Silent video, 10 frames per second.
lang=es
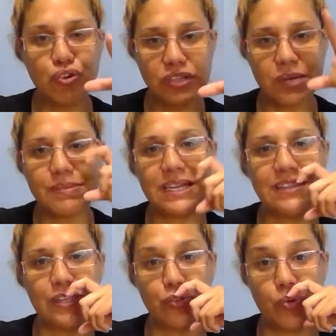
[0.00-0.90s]
o también
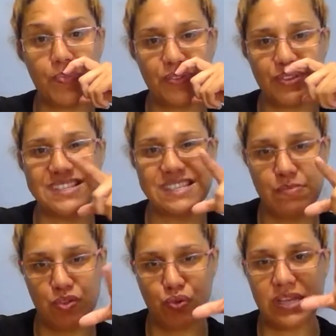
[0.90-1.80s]
lidiando con personas
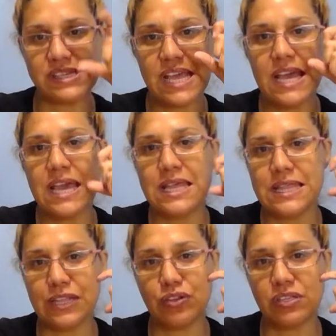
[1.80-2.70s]
inmaduras
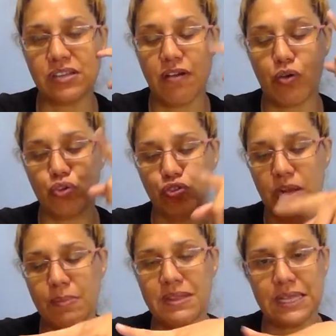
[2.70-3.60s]
dentro del trabajo, no
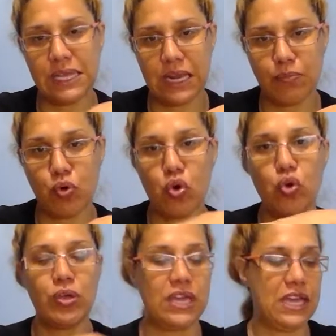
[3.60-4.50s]
solamente en el amor
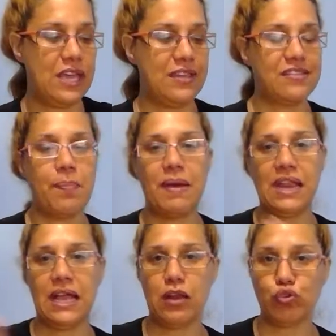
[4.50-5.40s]
o que esa
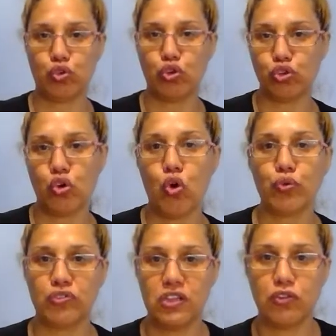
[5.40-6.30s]
pareja los cortó,
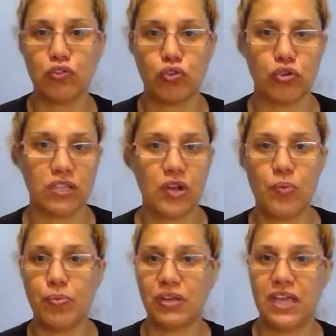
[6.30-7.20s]
ustedes los
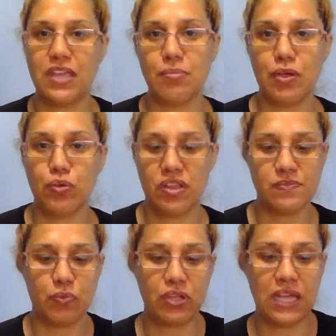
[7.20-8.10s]
cortaron porque hay
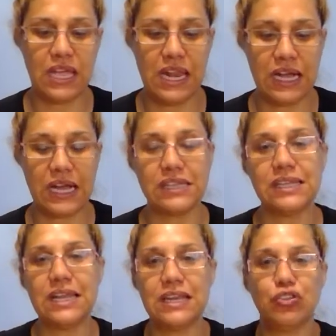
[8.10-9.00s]
inmadurez, porque la
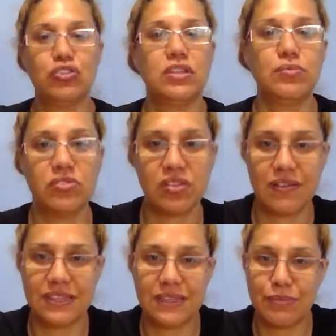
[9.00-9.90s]
carta del niño tiene mucho que
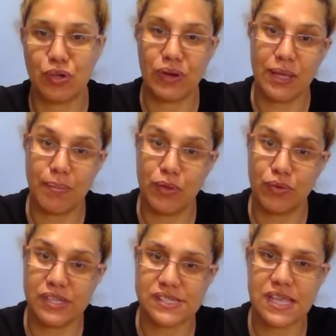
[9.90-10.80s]
ver también con la
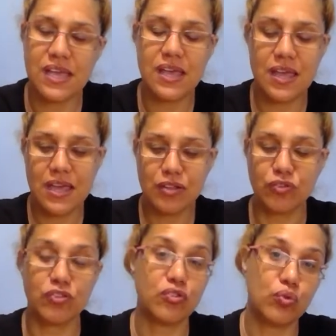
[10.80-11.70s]
inmadurez.
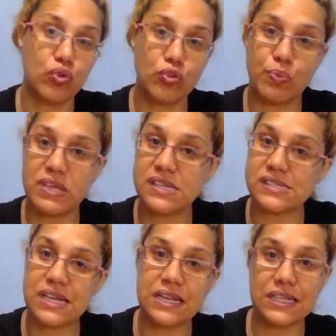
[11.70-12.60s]
Entonces, unos pueden que
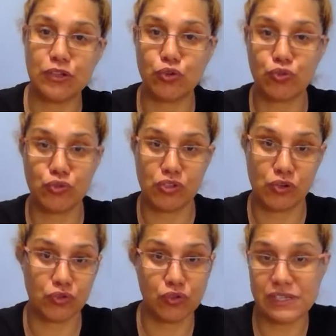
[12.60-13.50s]
estar lidiando con sus
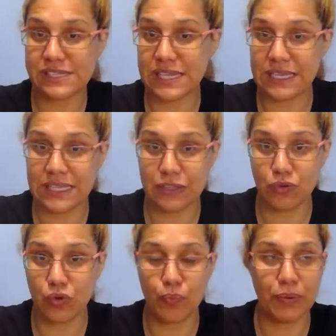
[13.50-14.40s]
hijos, otros están
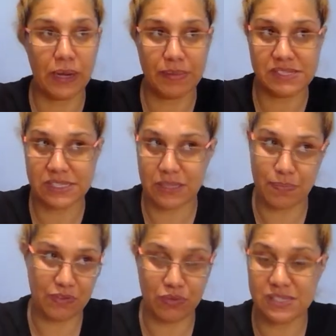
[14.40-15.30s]
lidiando con problemas de
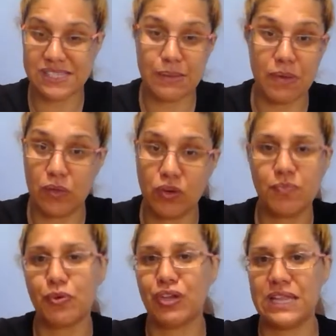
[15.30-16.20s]
personas inmaduras,
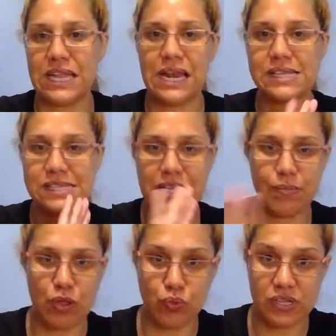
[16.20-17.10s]
pero generales
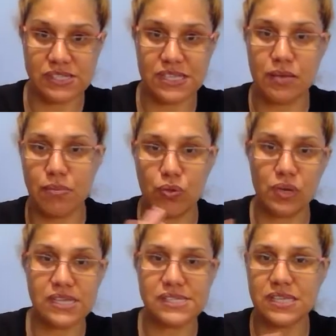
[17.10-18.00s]
inmadurez,
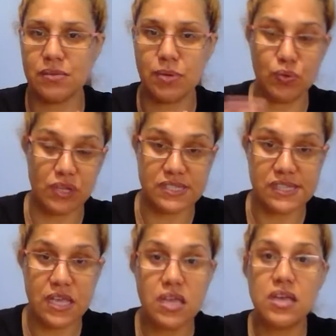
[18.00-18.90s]
inmadurez,
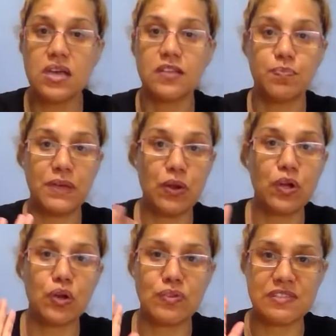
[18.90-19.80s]
inmadurez. Espero
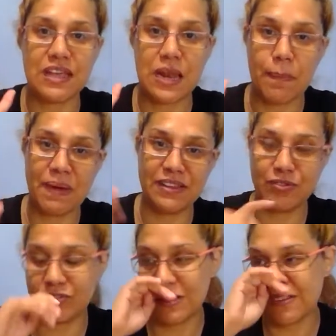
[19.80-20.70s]
que no sea de la parte
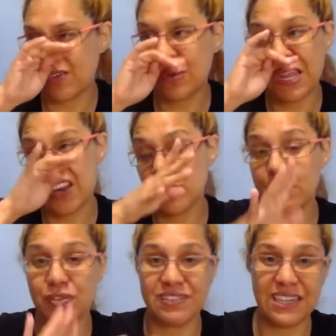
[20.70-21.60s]
de ustedes acuarianas,
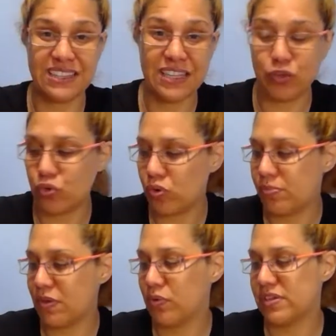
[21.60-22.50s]
pero están lidiando con
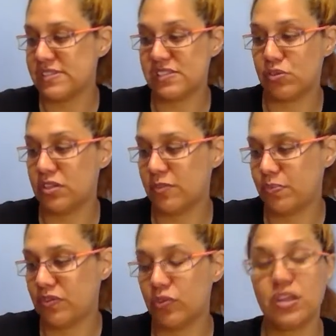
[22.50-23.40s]
inmadureces de otras
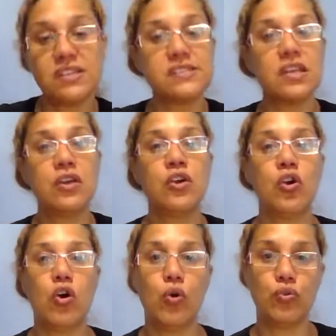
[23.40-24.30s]
personas
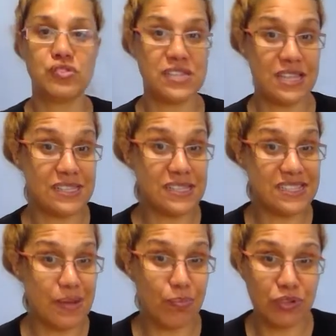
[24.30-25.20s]
o ustedes se
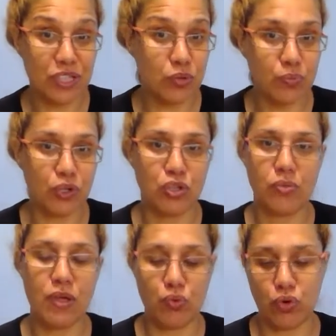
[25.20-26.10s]
están portando un poquito
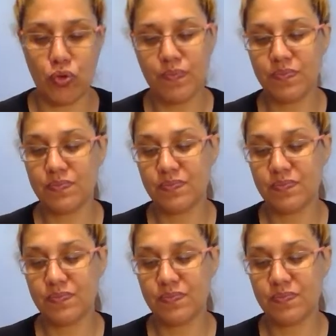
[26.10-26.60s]
inmaduro,